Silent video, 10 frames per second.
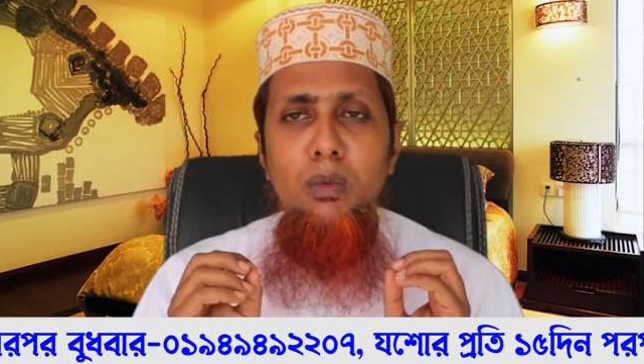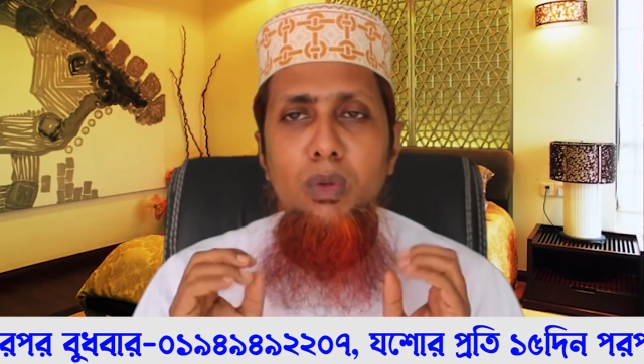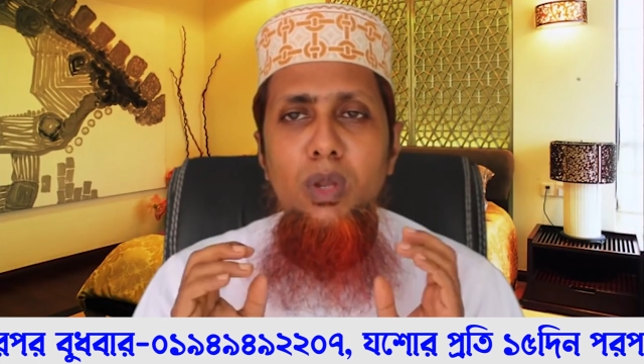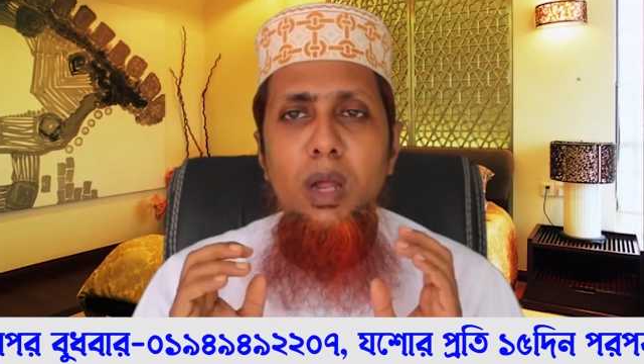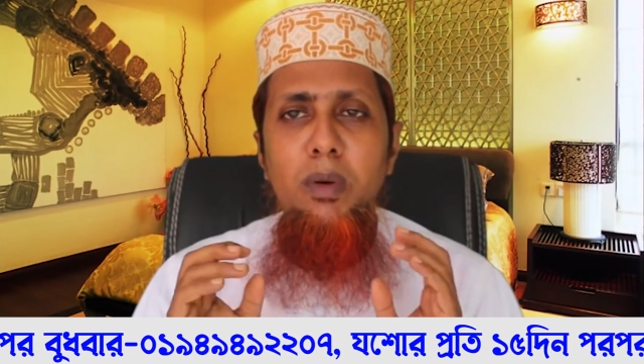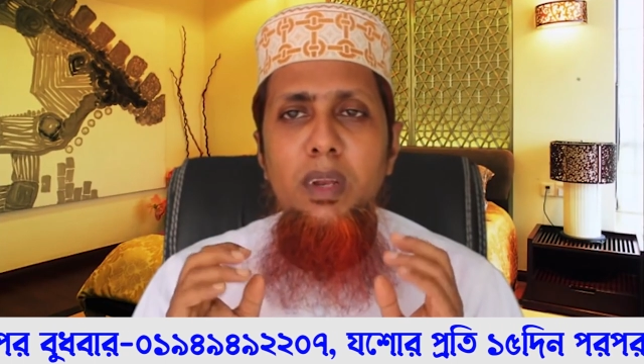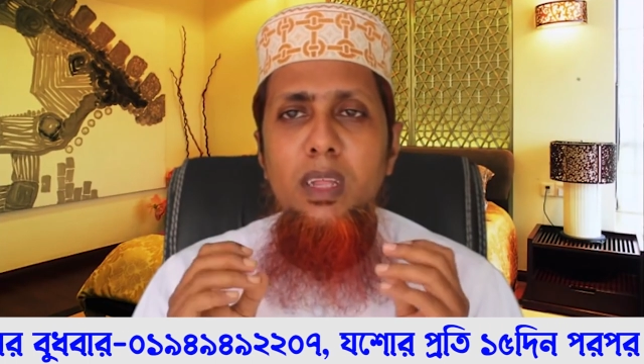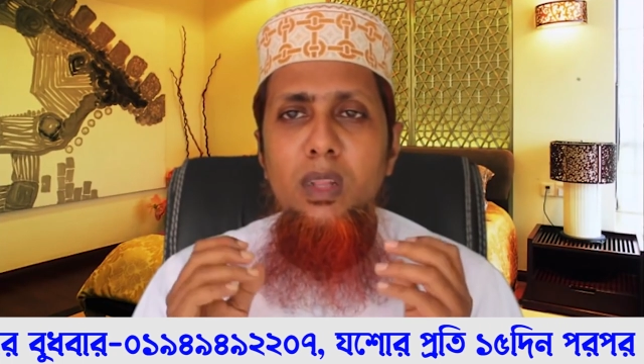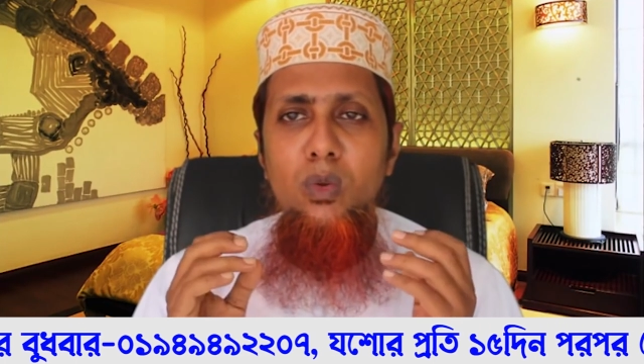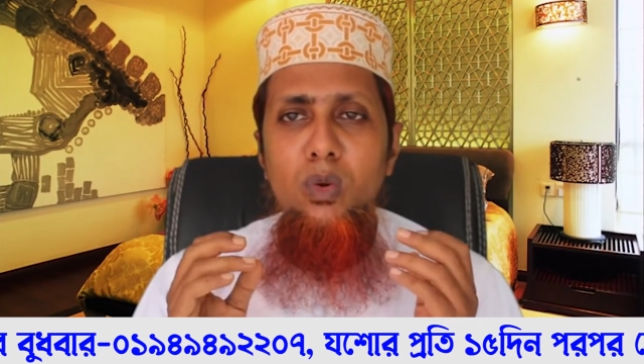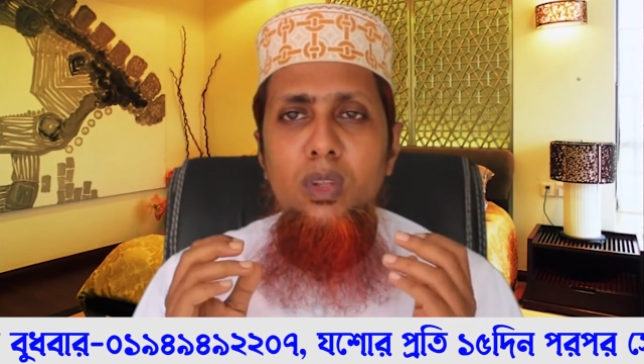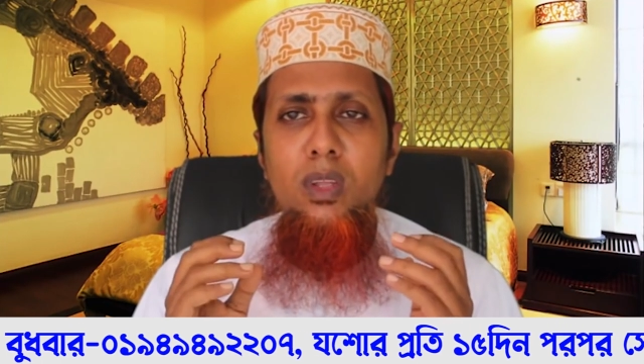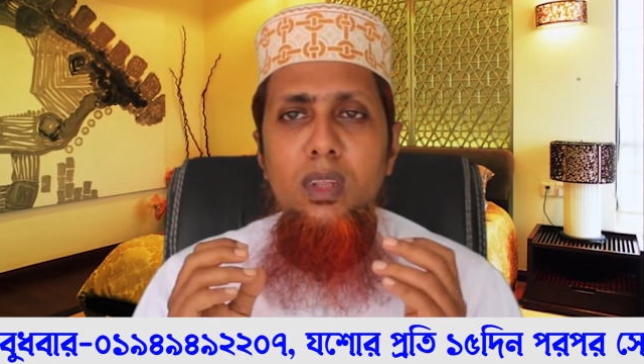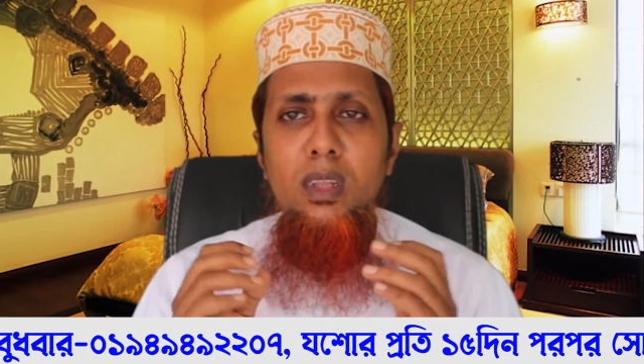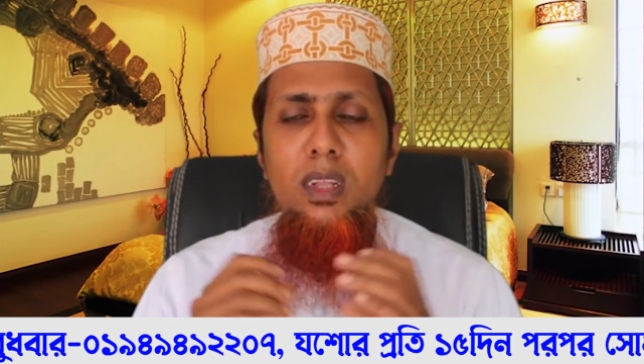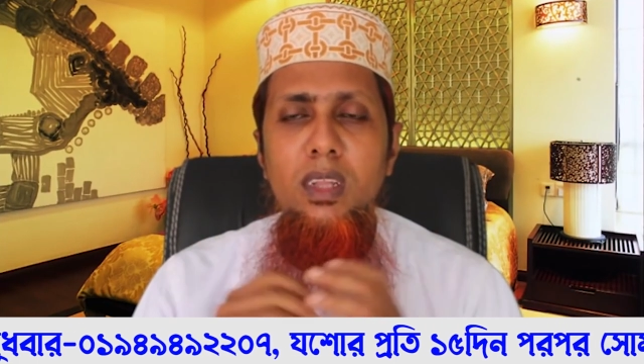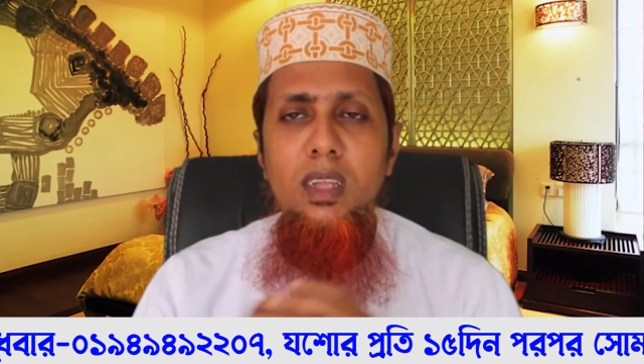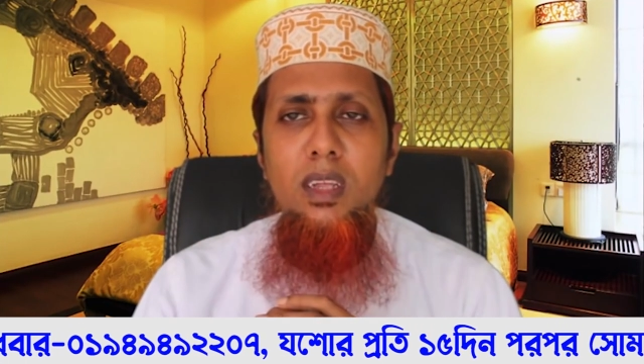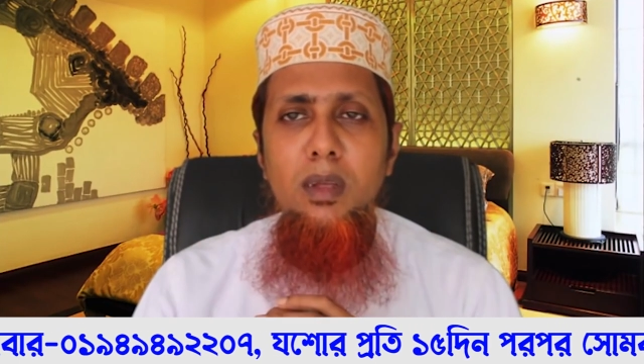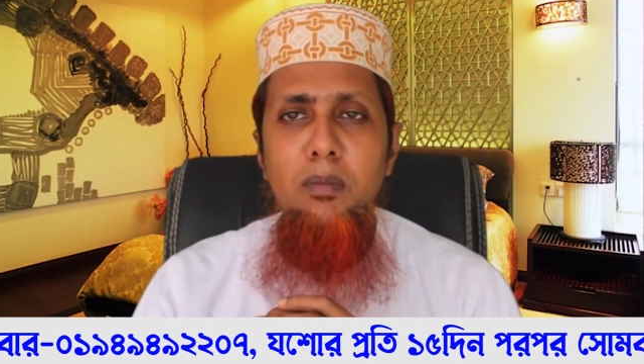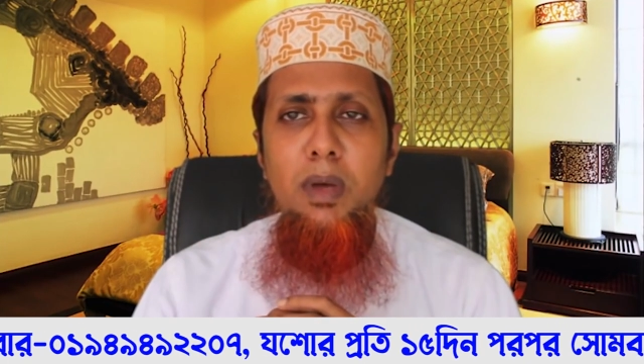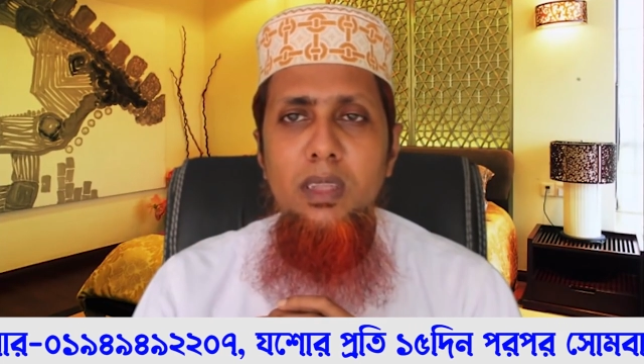তো বন্ধুরা আমার এই দুশ্চিন্তা থেকে